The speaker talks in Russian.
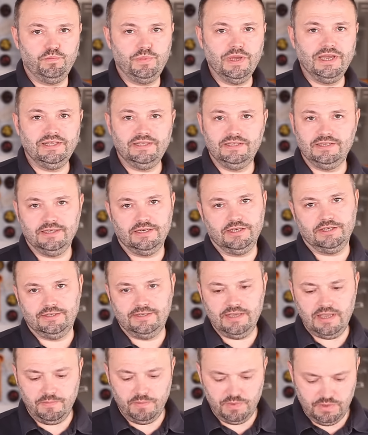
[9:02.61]

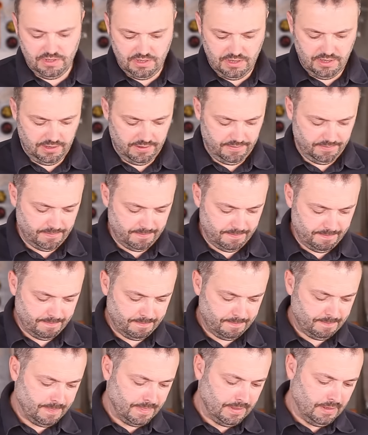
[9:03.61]
5-7 дней.
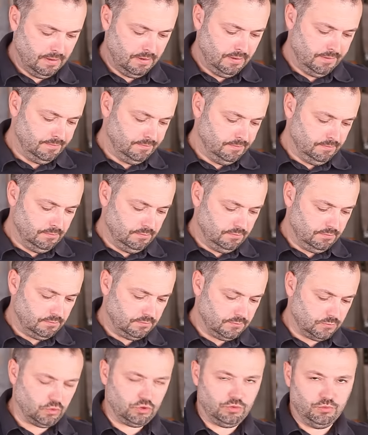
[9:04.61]

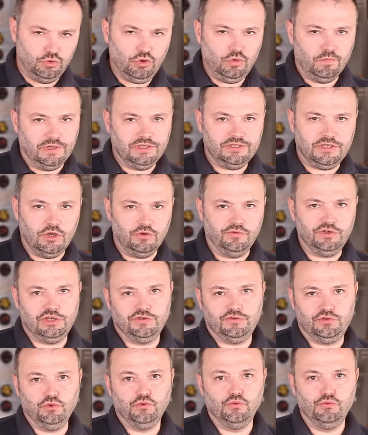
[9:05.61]
Впрочем, что я болтаю, вы
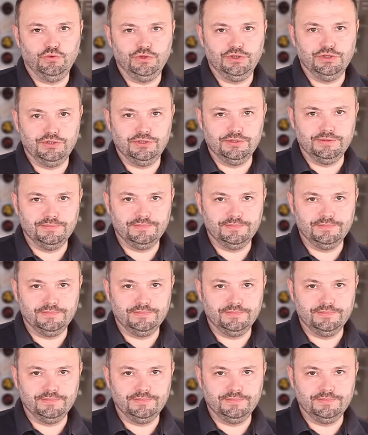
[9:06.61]
сейчас все увидите.